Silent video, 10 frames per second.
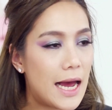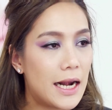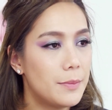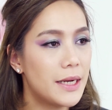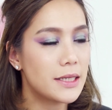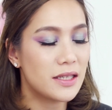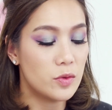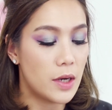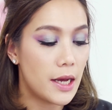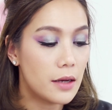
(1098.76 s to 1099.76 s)
ทาอะไรไม่น่าจะ
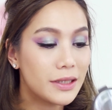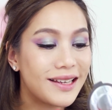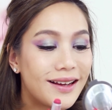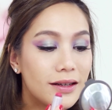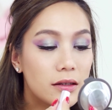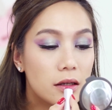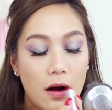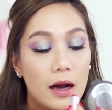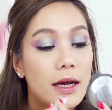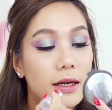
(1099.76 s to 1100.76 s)
สวยอะเมื่อกี้
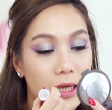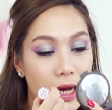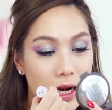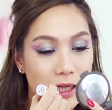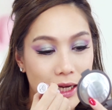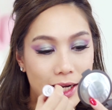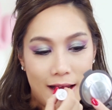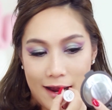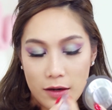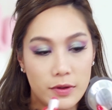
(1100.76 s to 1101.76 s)
ก่อนหน้านี้นะคะเราแต่งห
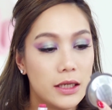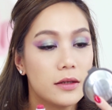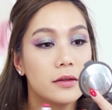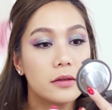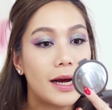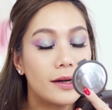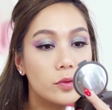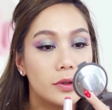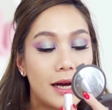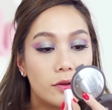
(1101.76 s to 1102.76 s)
น้าฮาโลวีนทา
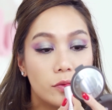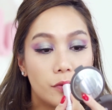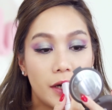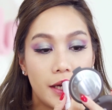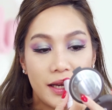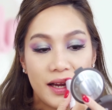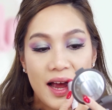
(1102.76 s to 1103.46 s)
ถูทาถูด้วย